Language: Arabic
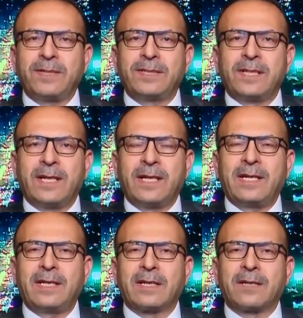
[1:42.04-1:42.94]
عدها
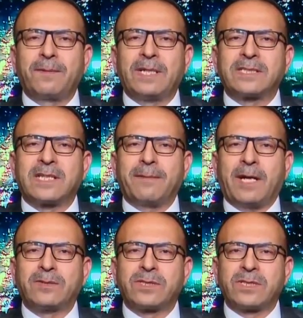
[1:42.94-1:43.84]
قبلت
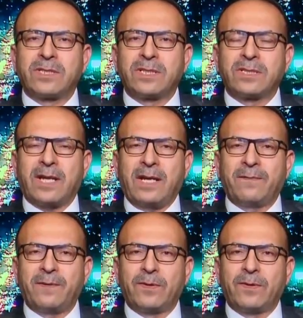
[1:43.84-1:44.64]
67 طعن في